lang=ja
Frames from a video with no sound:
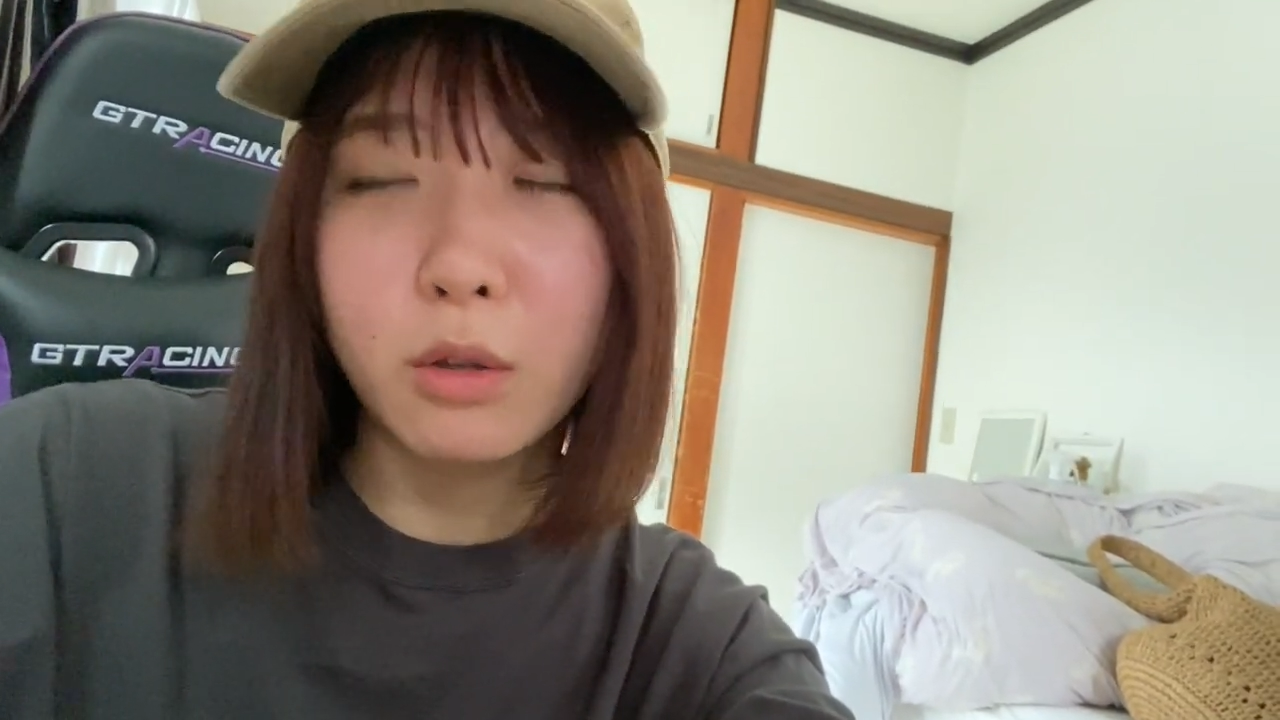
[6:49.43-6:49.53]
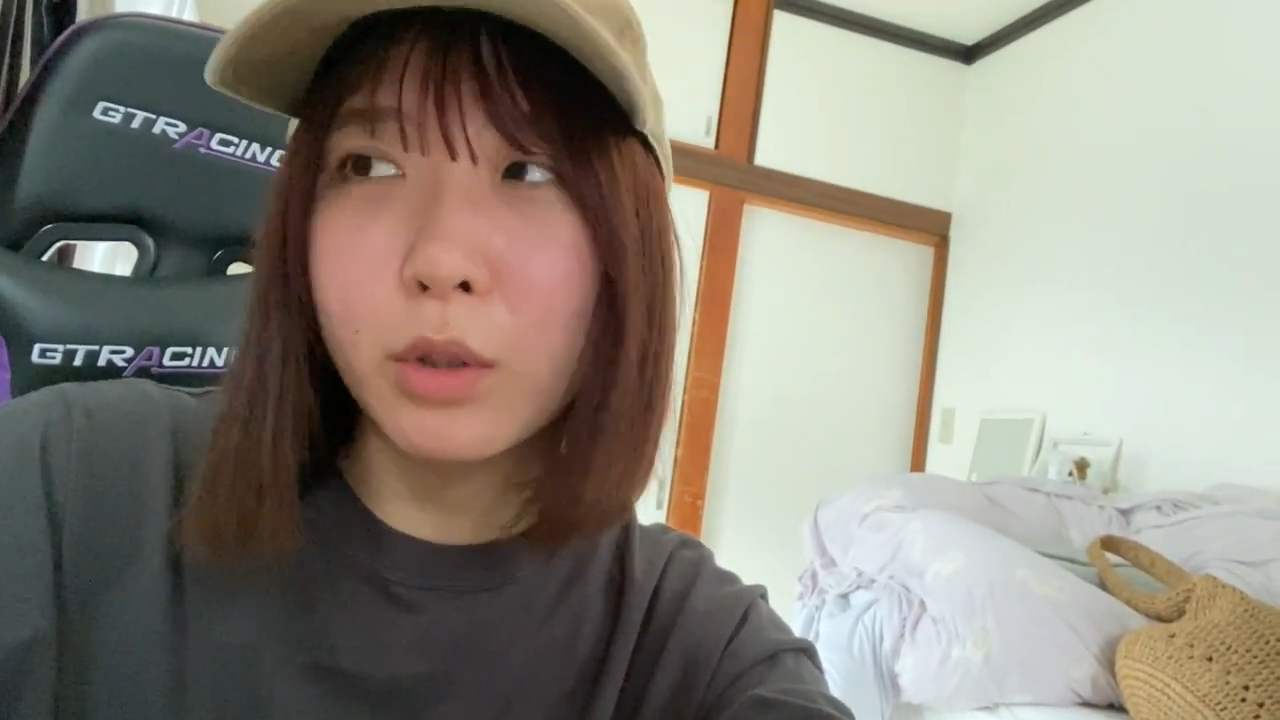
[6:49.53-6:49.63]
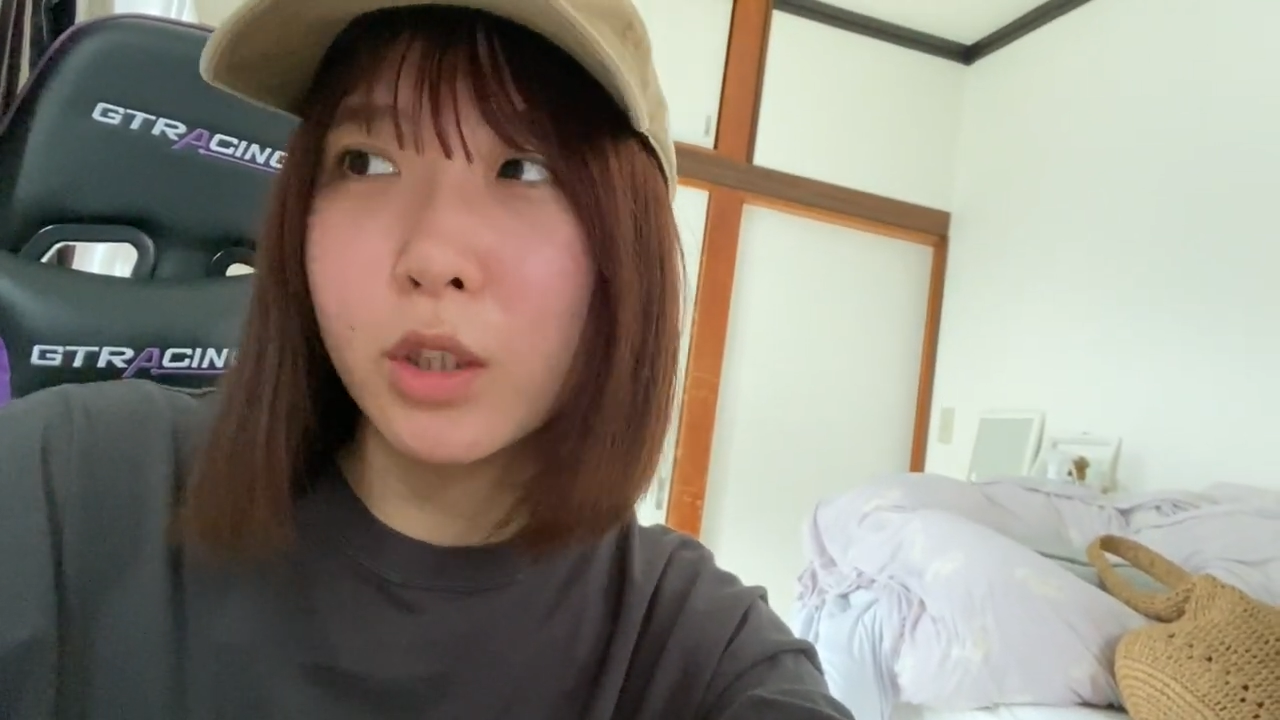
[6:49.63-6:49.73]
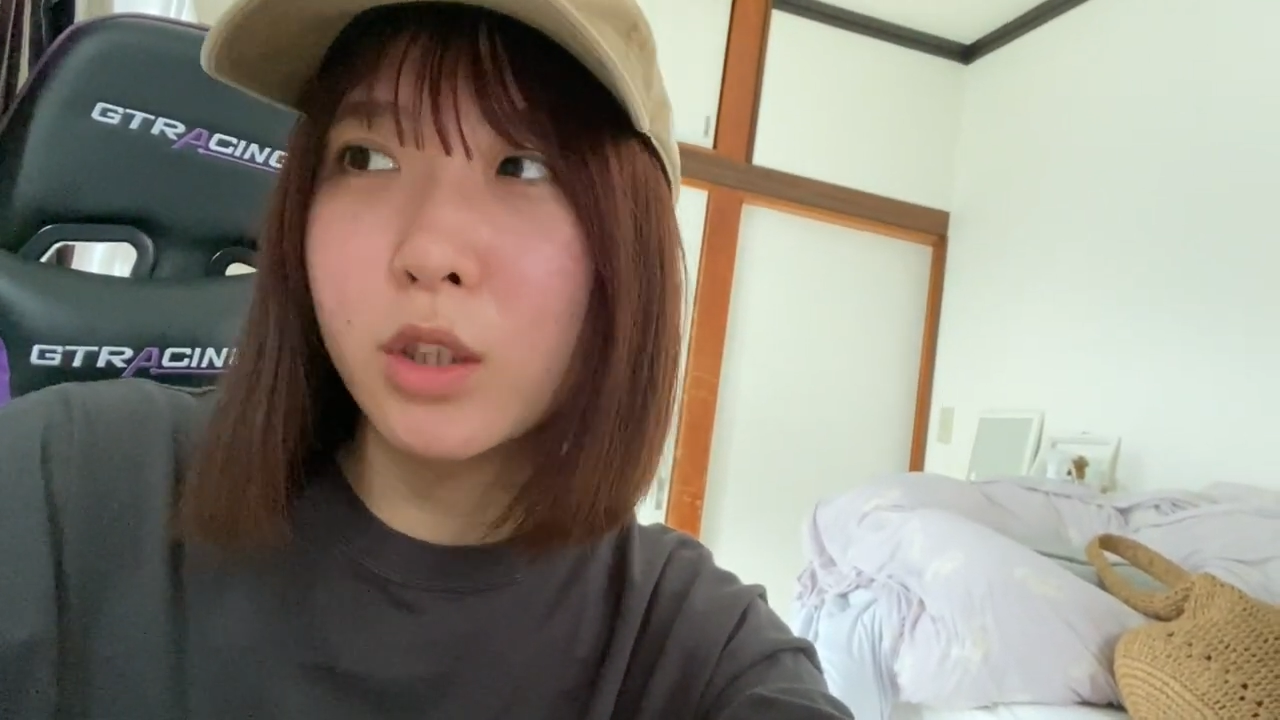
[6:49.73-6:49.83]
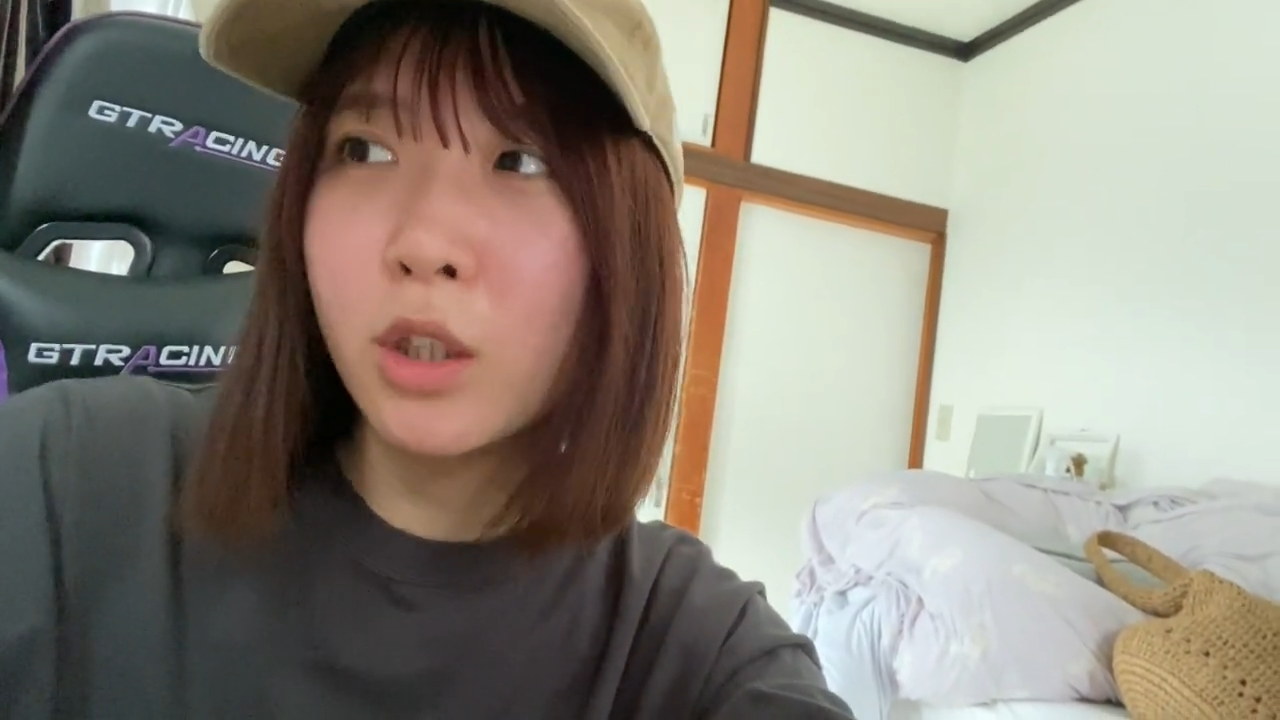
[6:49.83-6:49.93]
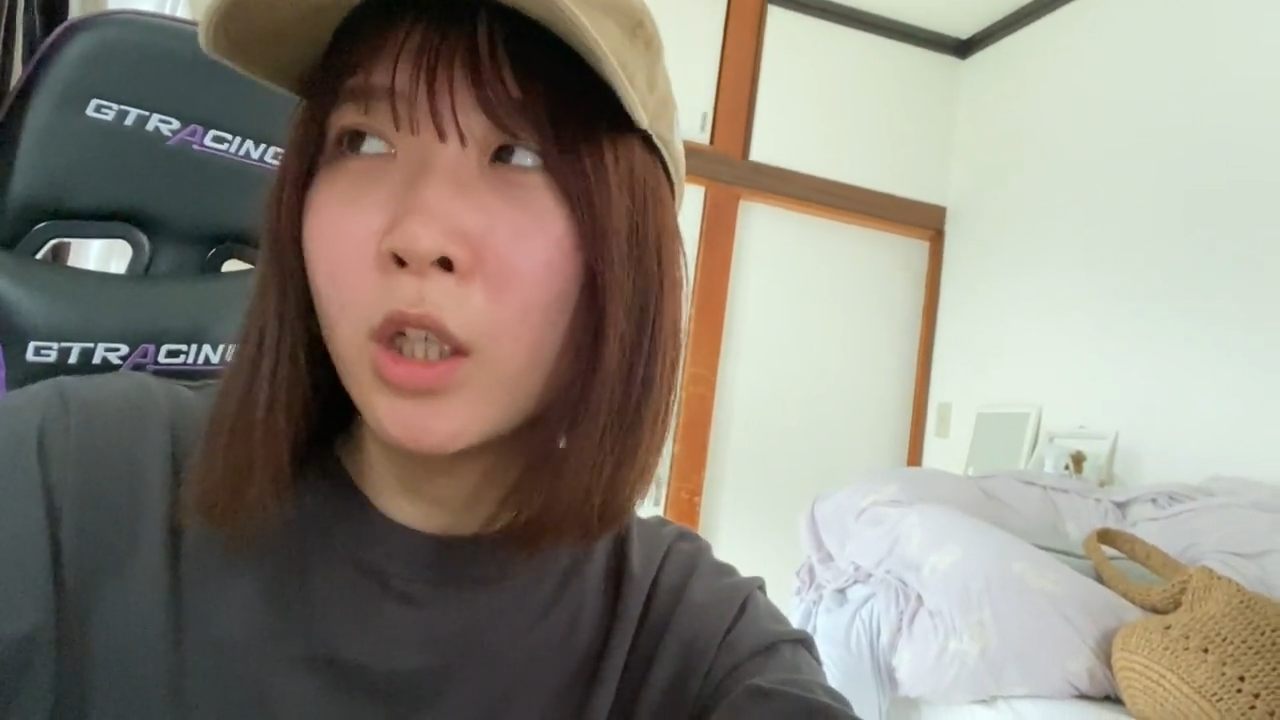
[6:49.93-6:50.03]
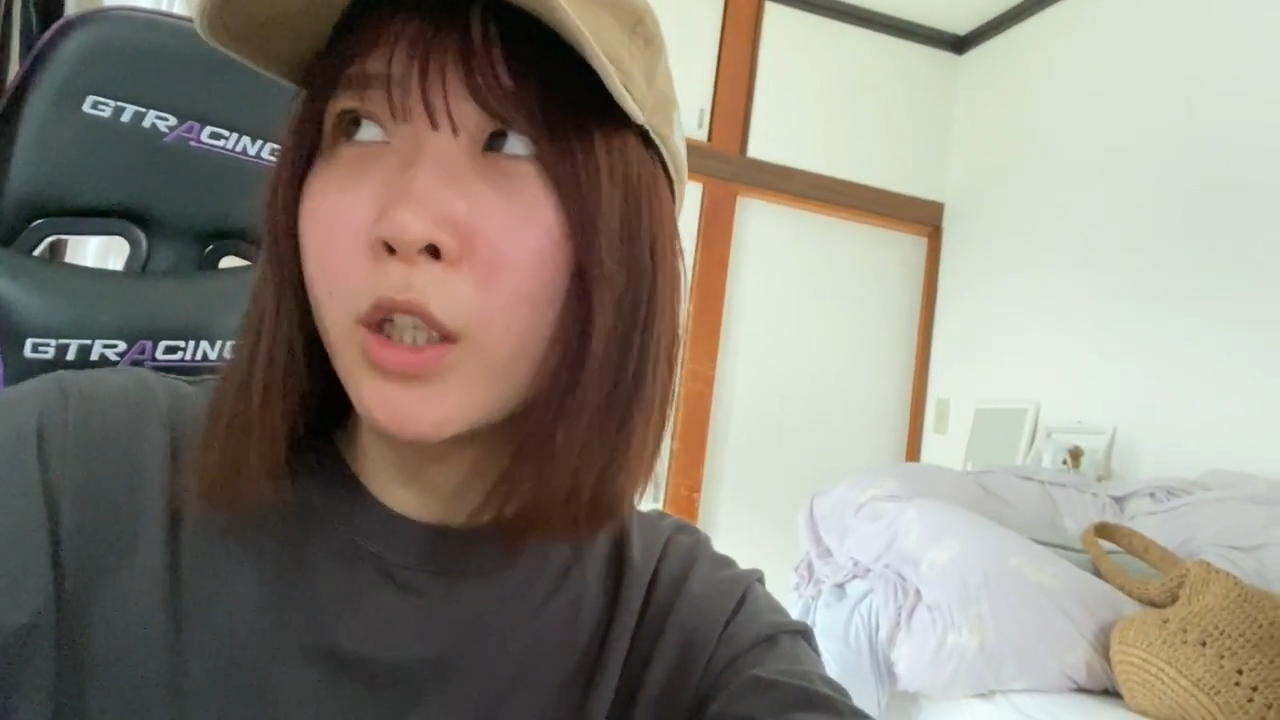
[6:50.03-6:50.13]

私、